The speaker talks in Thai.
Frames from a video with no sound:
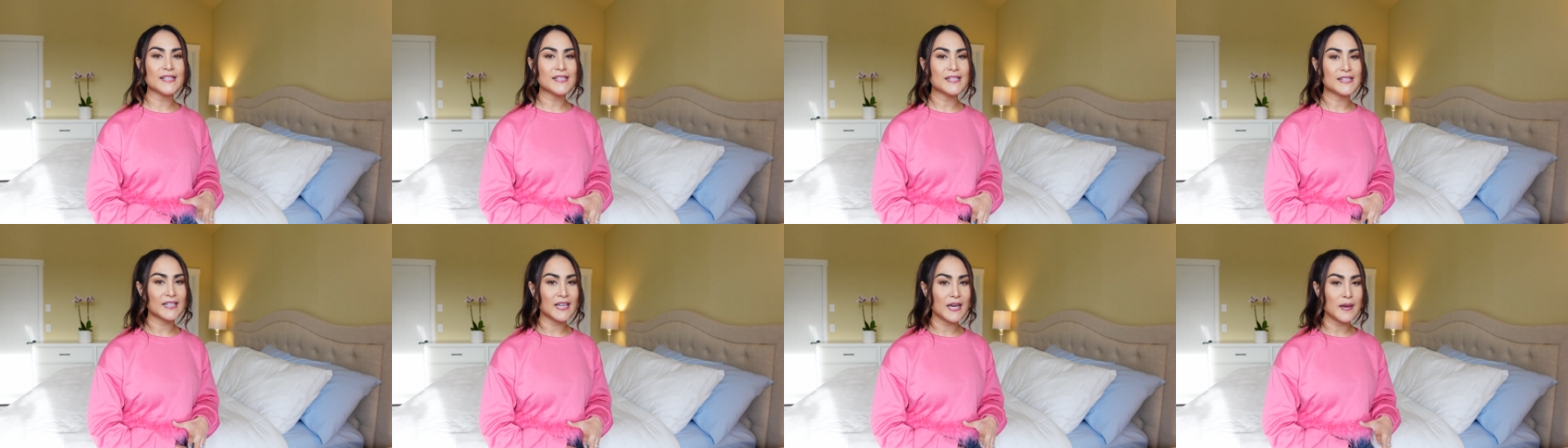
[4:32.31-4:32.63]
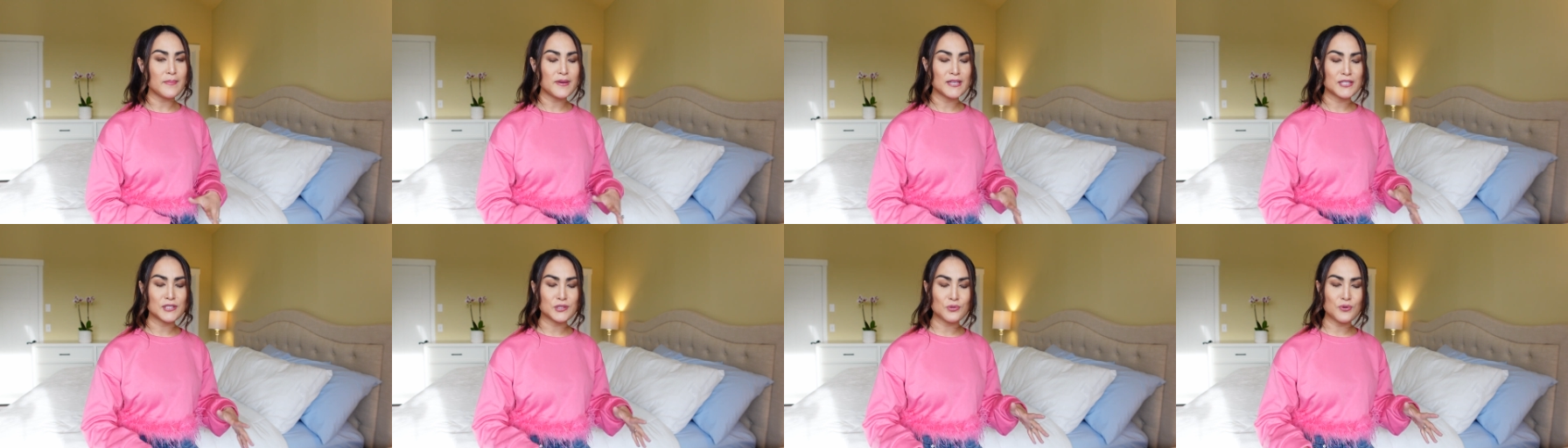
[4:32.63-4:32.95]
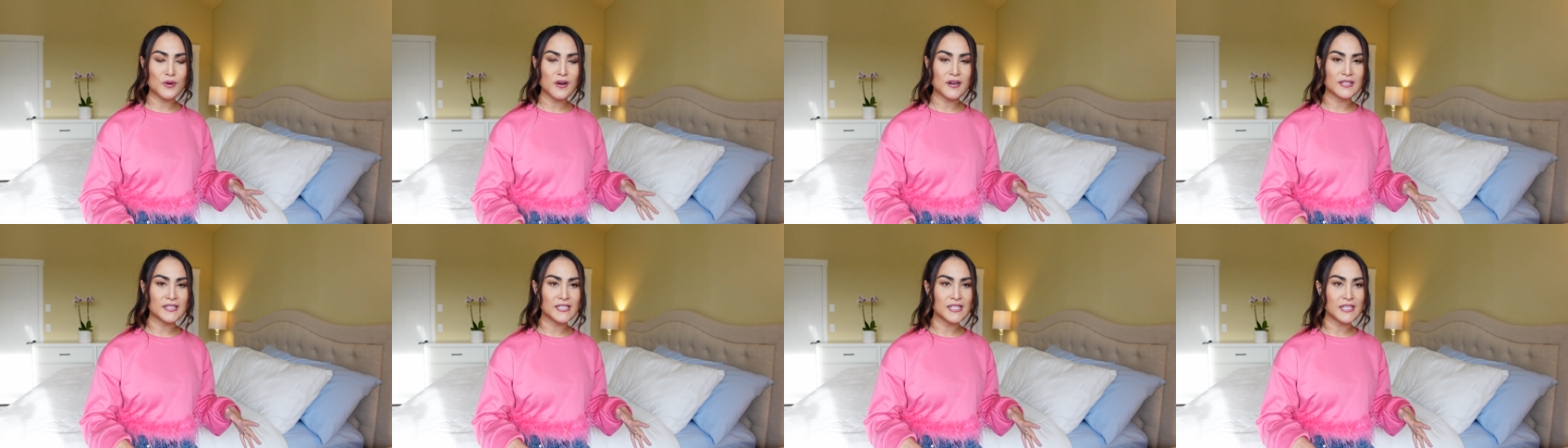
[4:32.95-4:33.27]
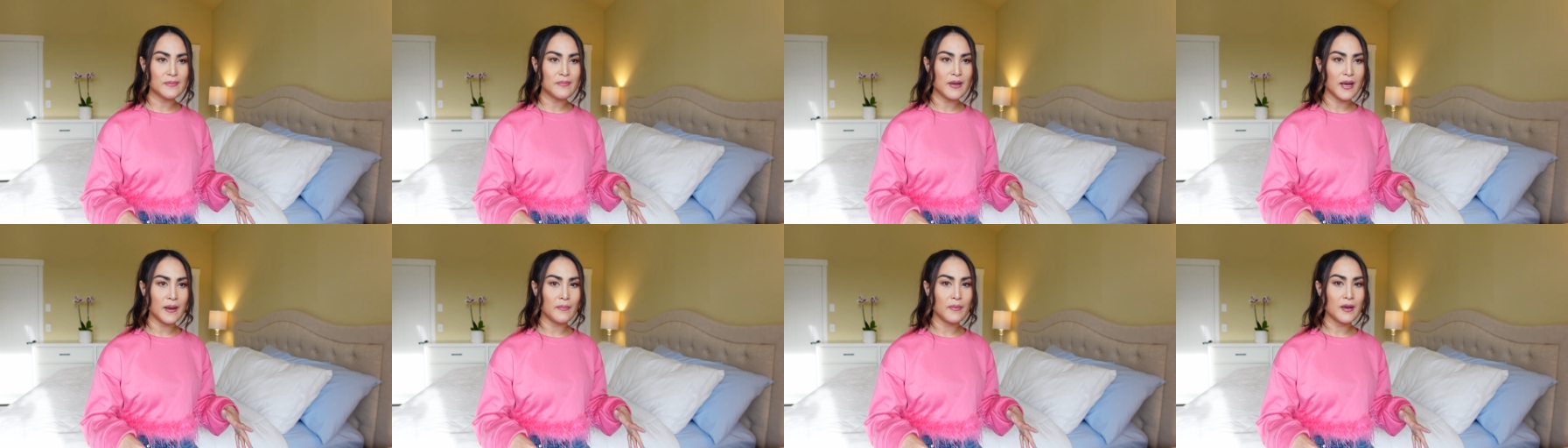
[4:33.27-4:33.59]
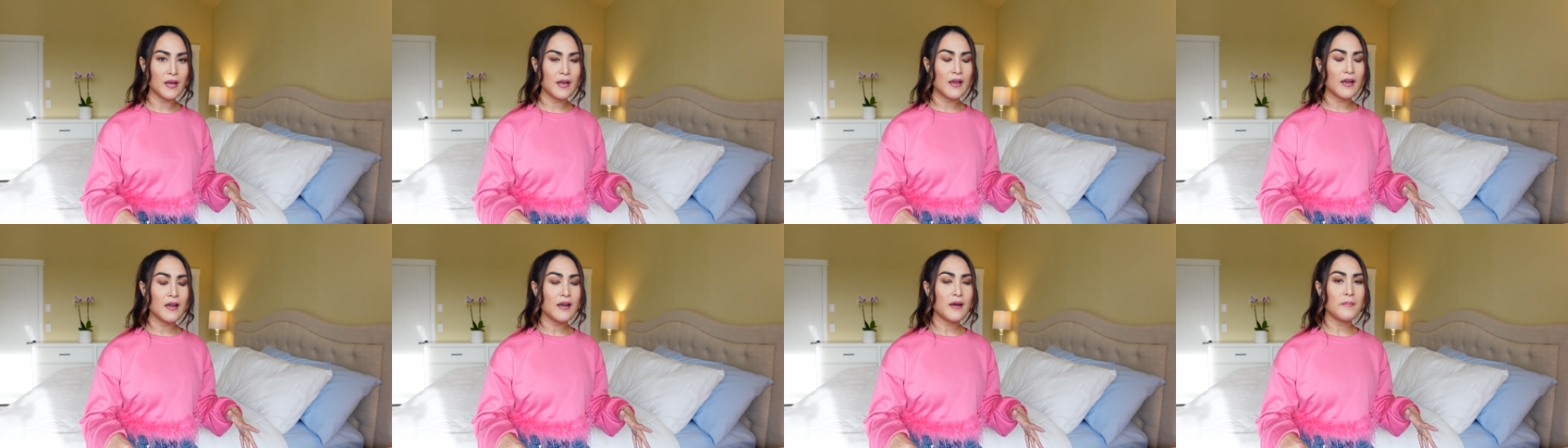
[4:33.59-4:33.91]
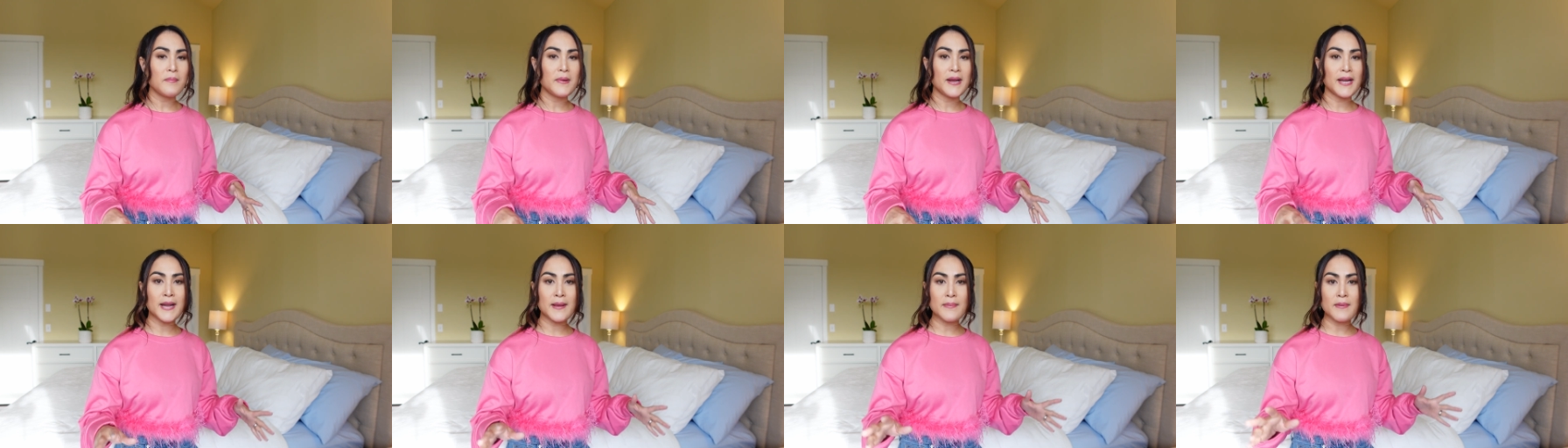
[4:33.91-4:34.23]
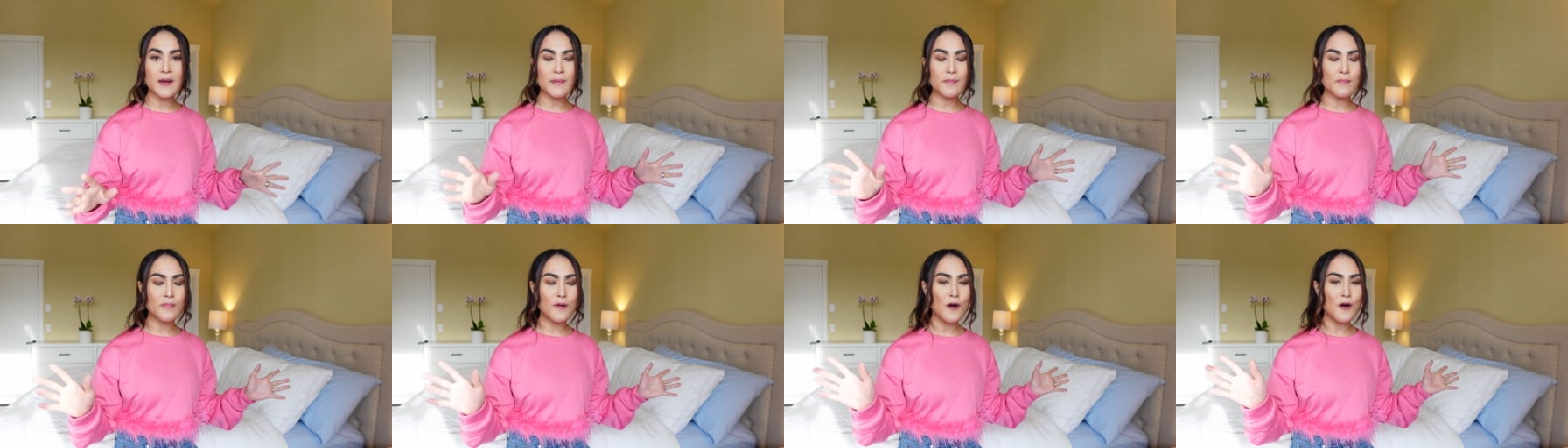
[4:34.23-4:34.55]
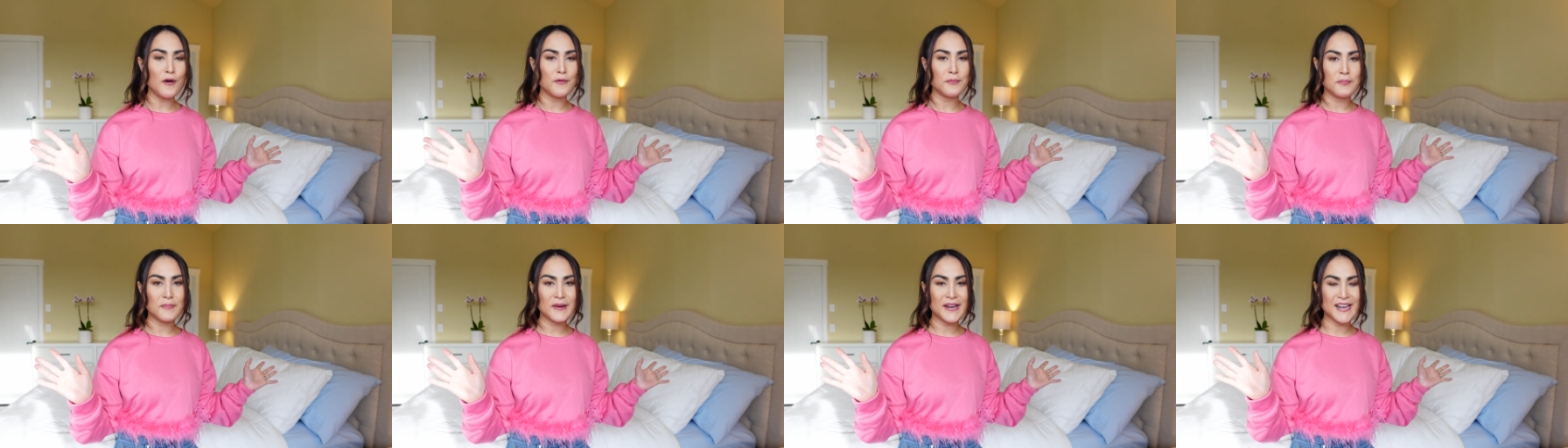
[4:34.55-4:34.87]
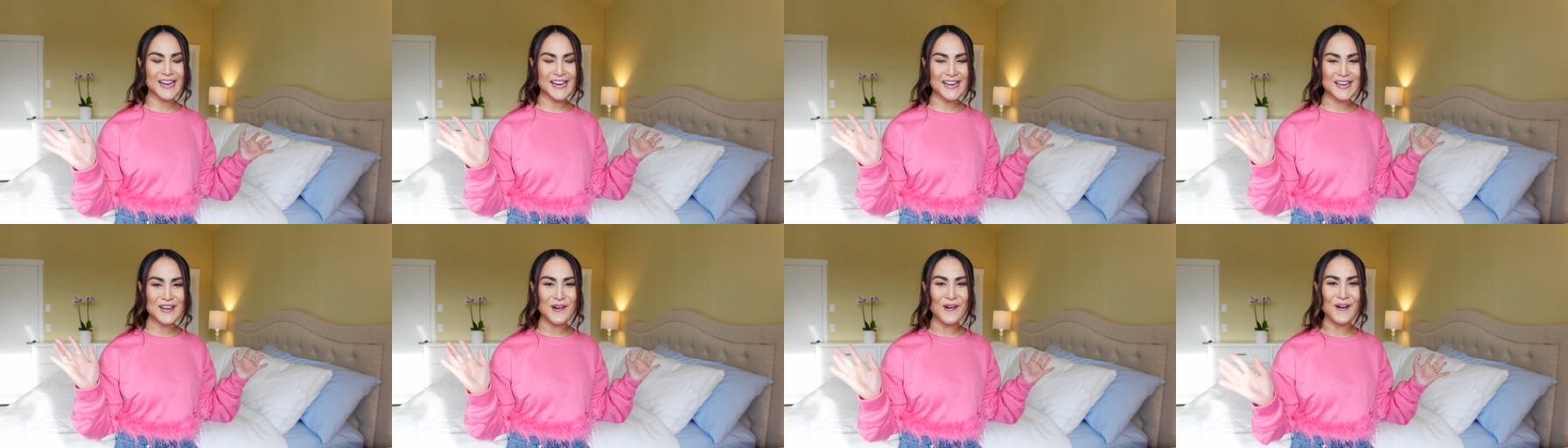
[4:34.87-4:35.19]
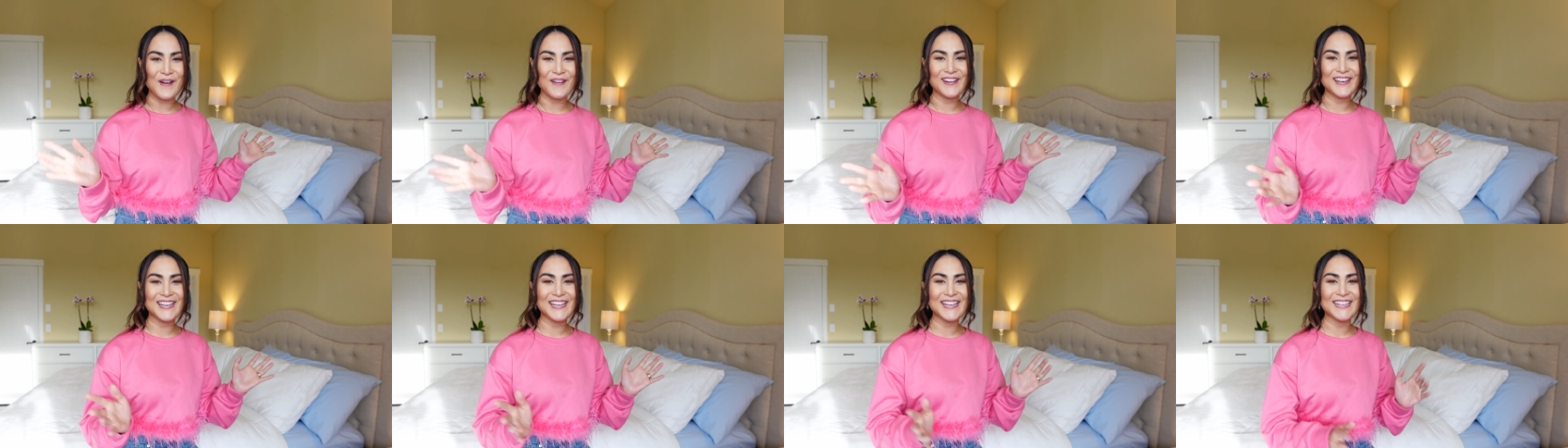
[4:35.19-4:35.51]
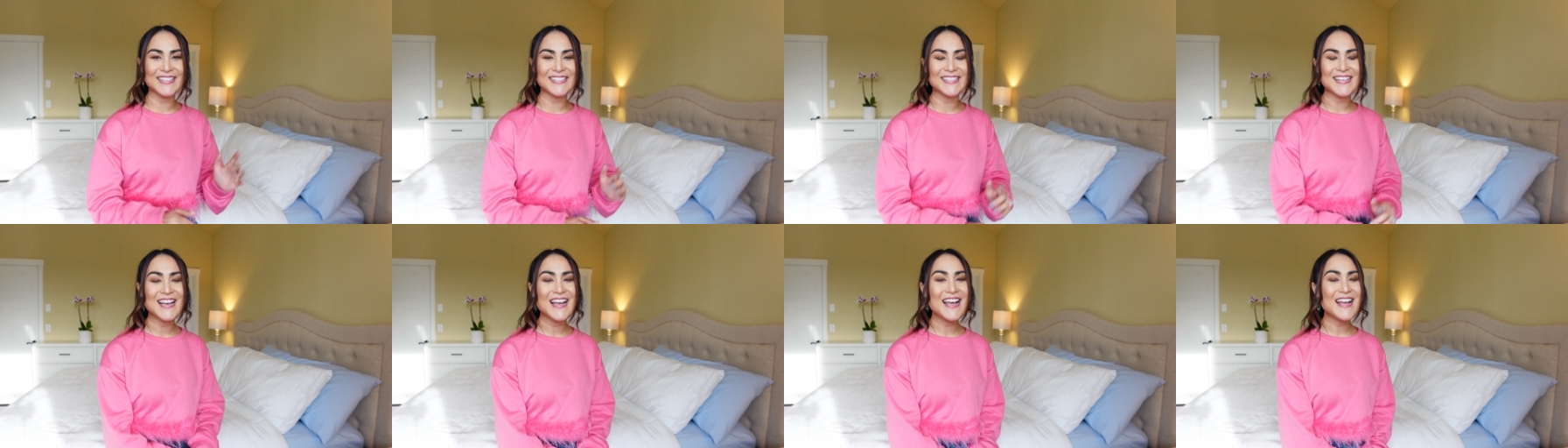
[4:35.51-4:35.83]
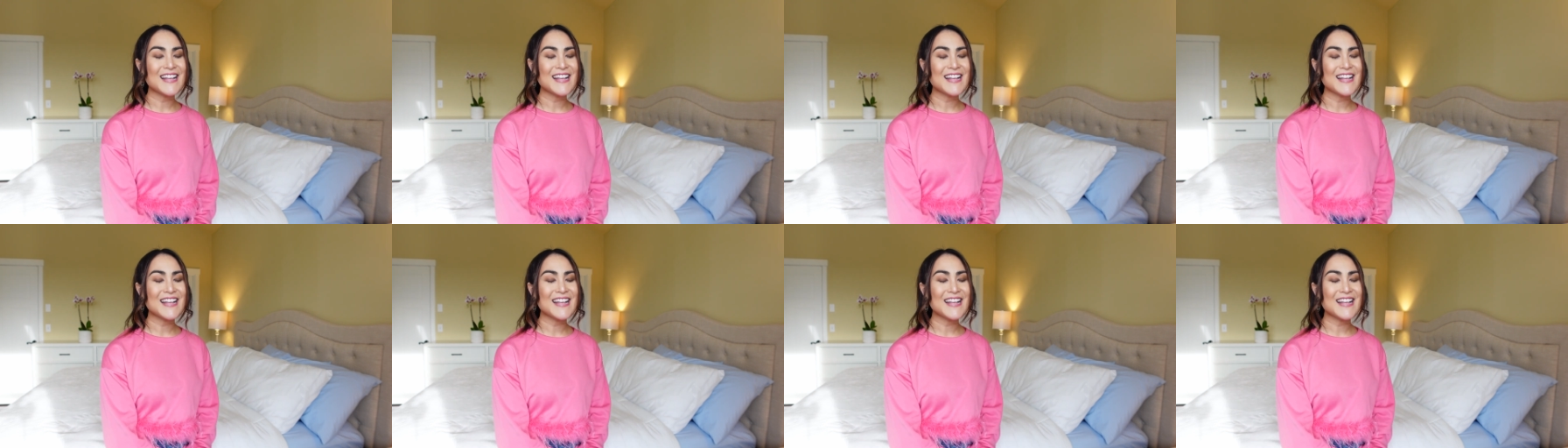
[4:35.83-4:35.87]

นี้ถึงนะคะ เป็นช่วงที่แบบไม่ได้พักผ่อนไม่ได้นอนเลย